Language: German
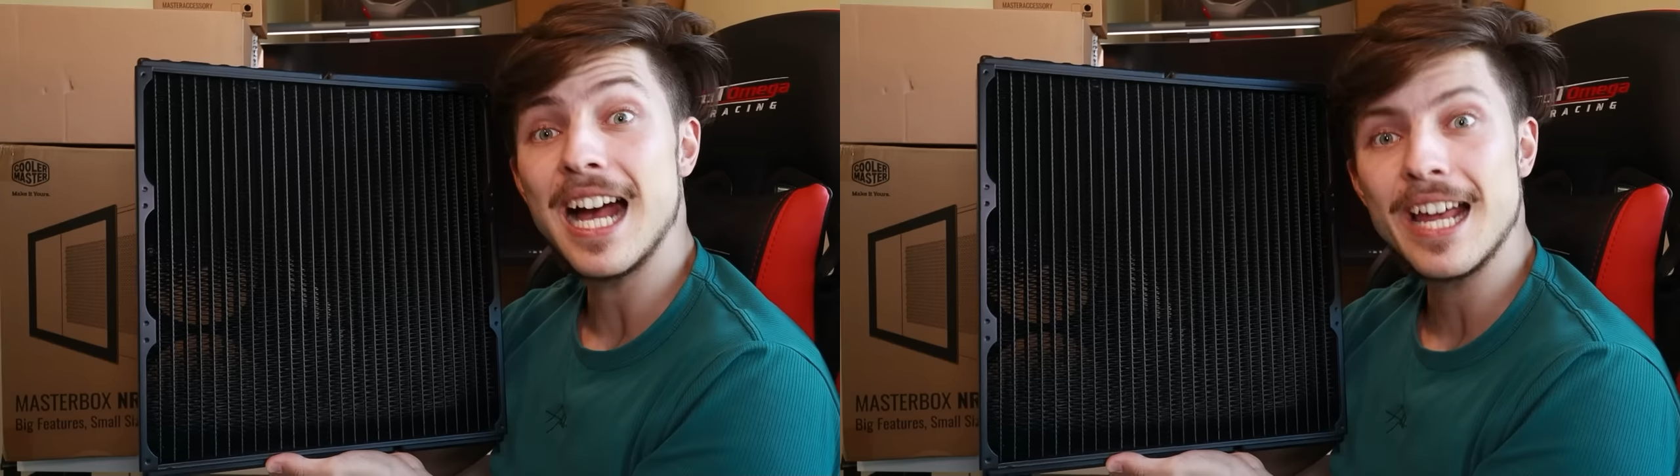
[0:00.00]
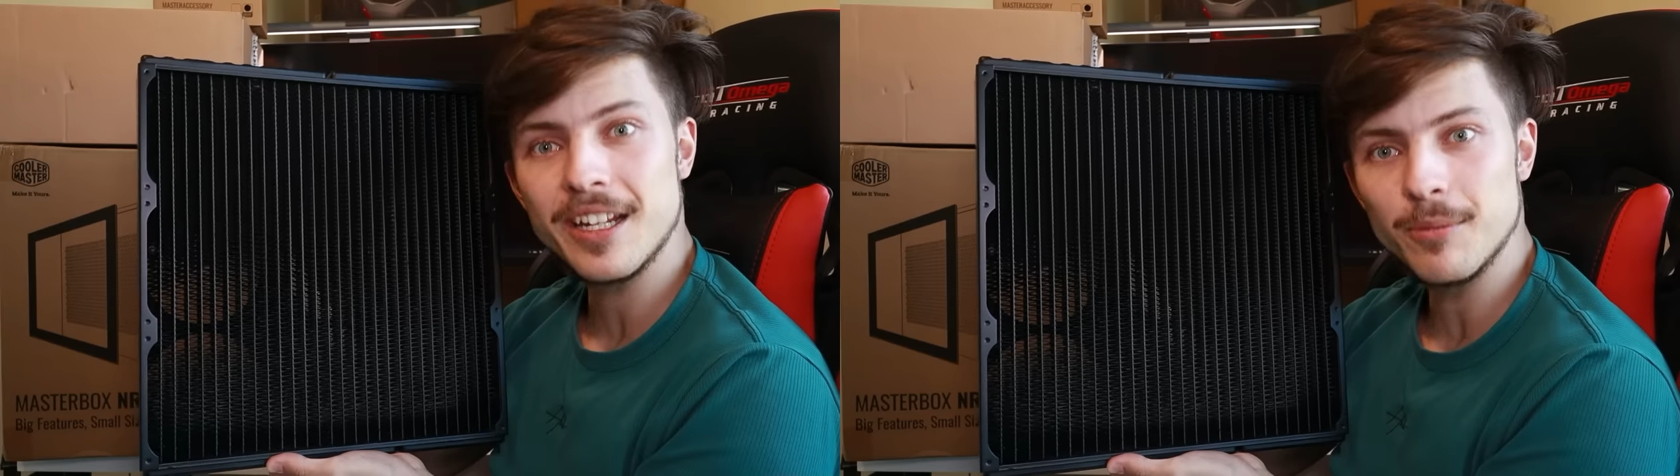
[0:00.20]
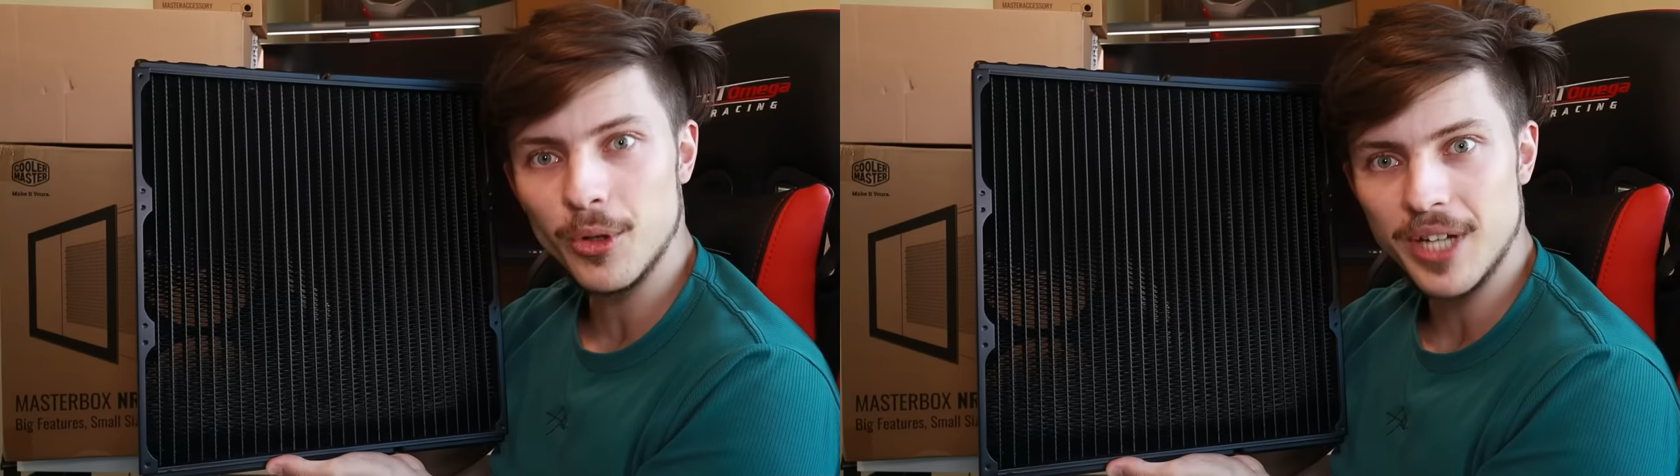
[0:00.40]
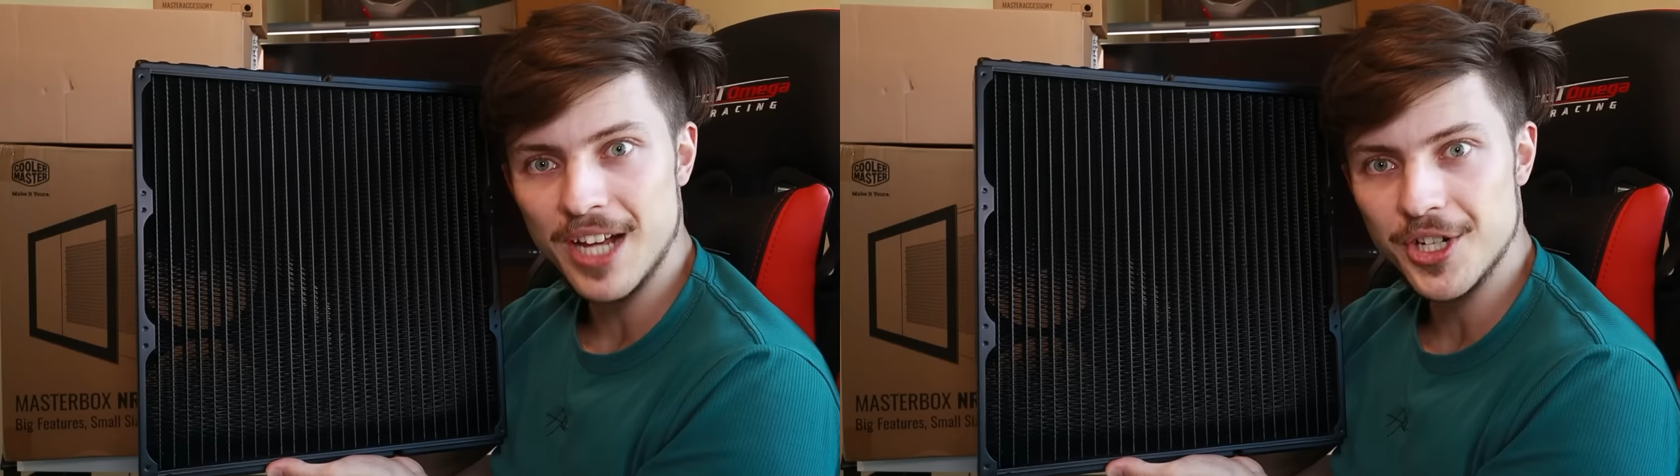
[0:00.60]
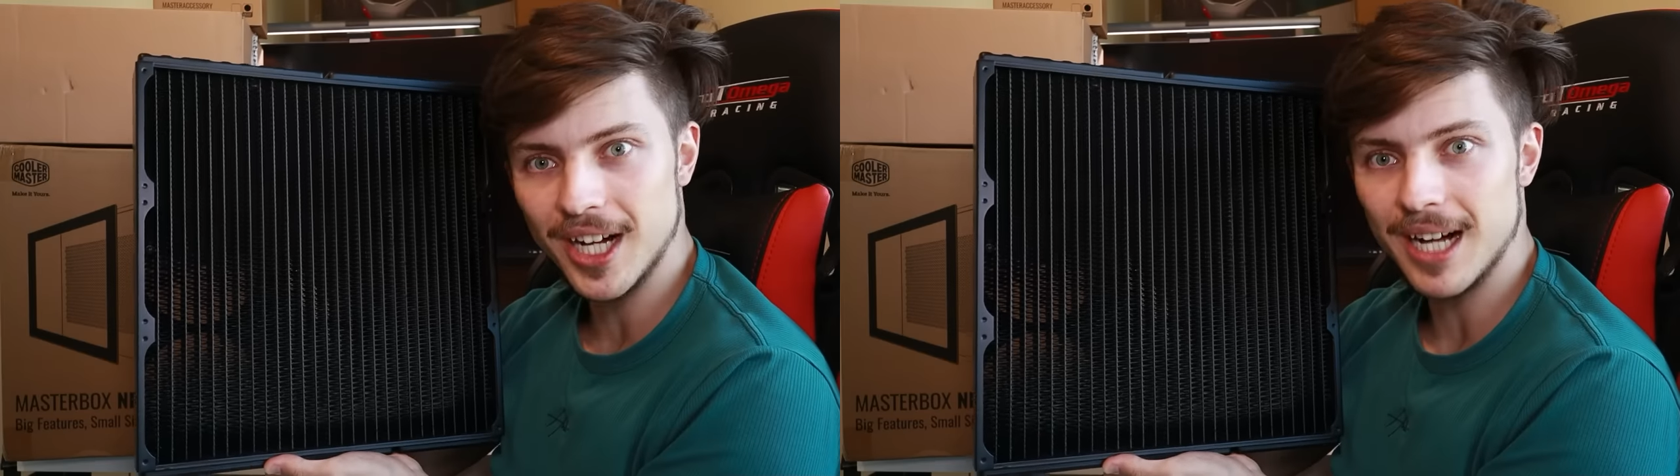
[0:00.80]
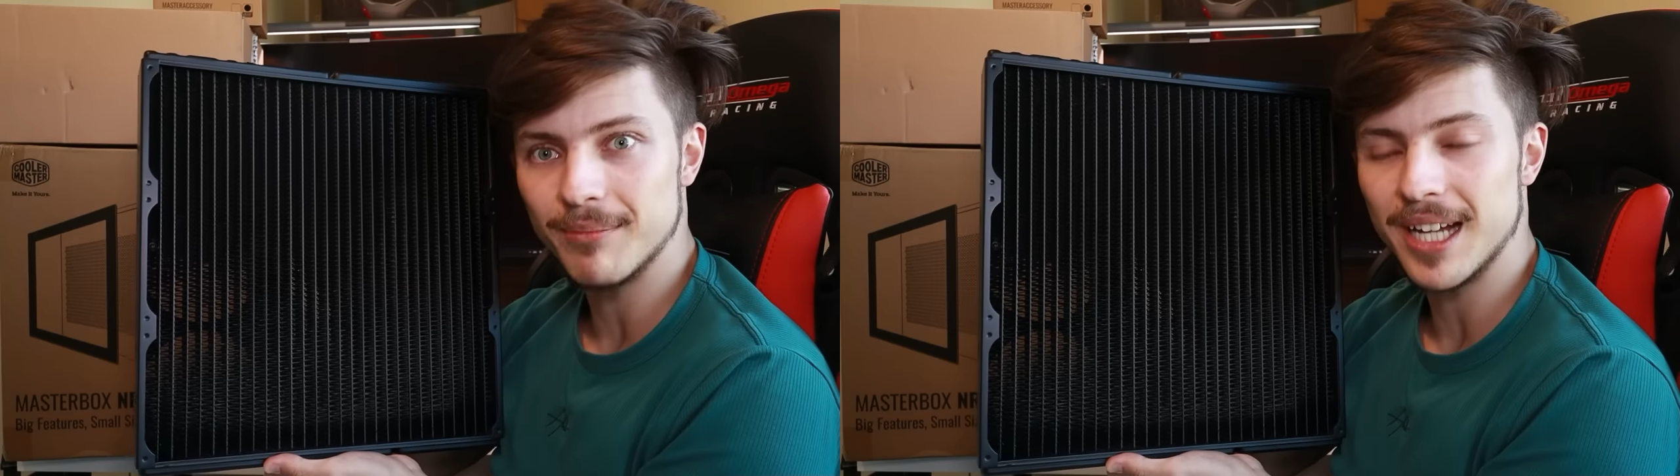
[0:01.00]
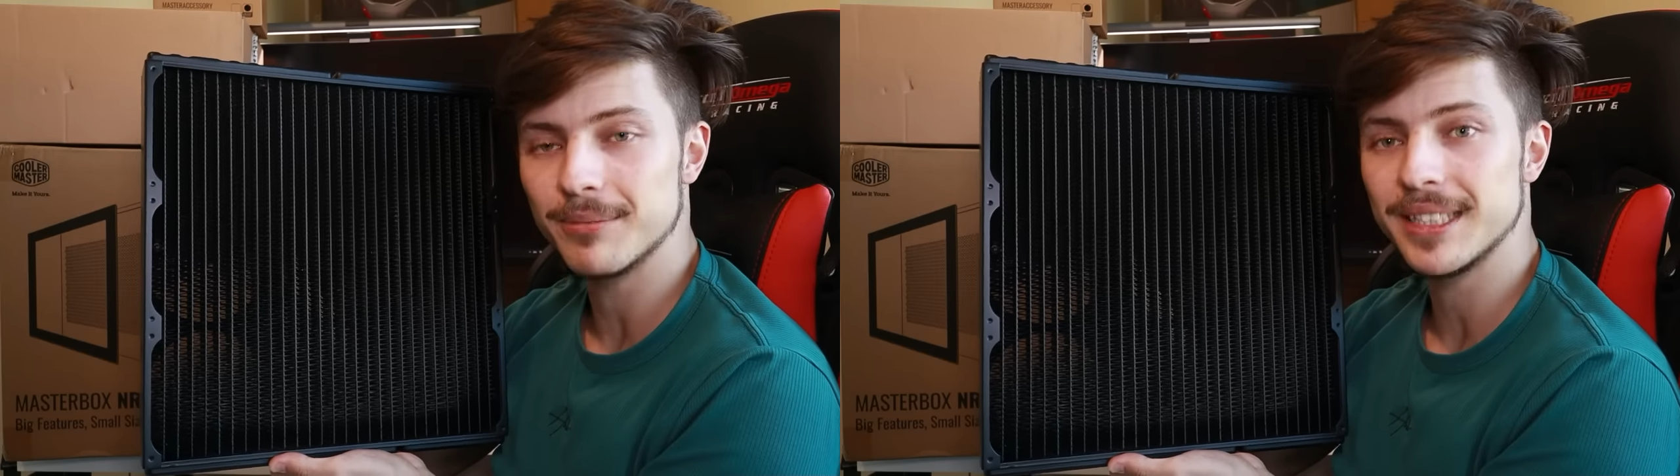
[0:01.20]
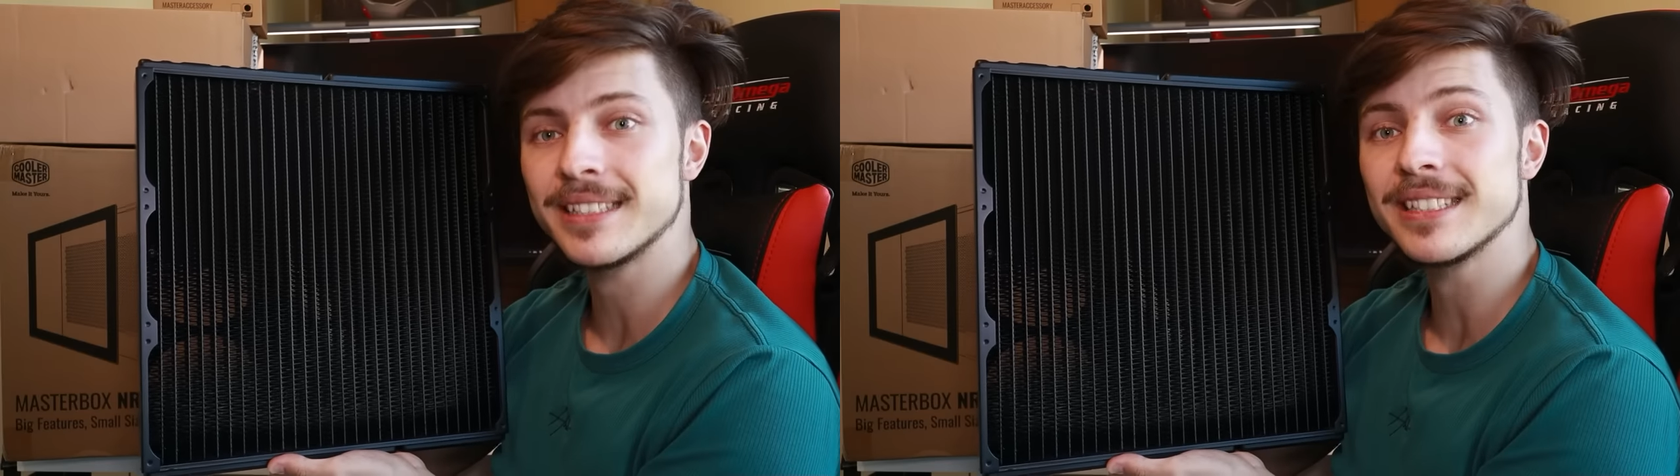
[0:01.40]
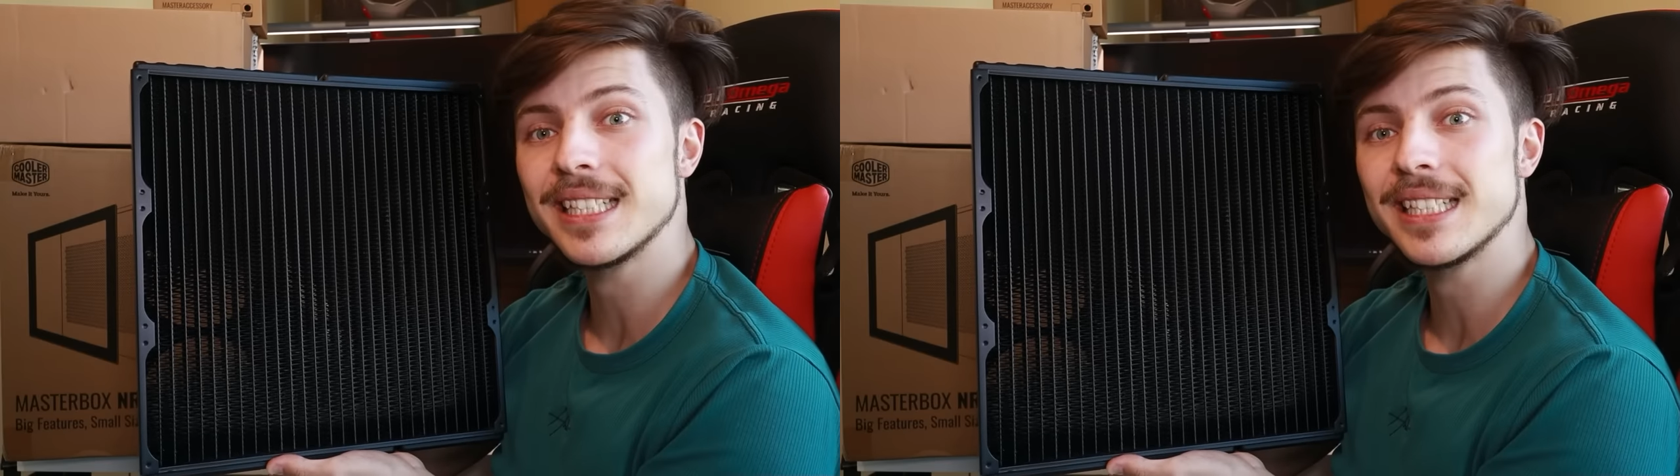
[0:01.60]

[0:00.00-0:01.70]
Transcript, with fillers: einen Montagerahmen anbieten,